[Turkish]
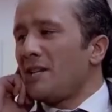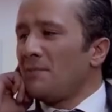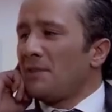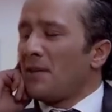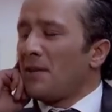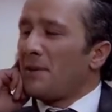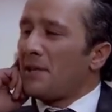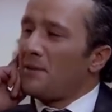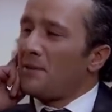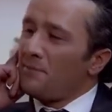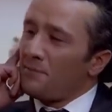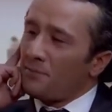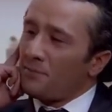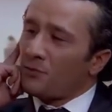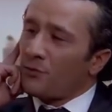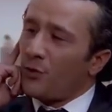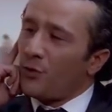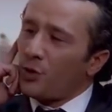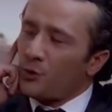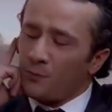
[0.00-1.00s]
Elimde benim
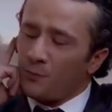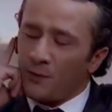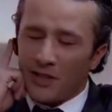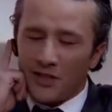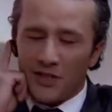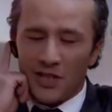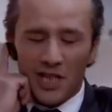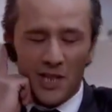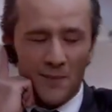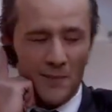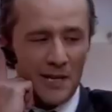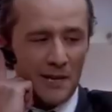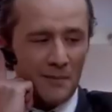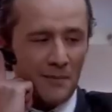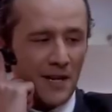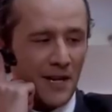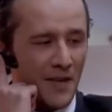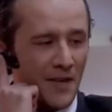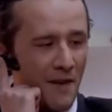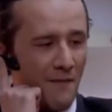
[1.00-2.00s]
flüt bile
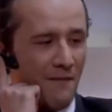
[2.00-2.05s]
çalamayan bir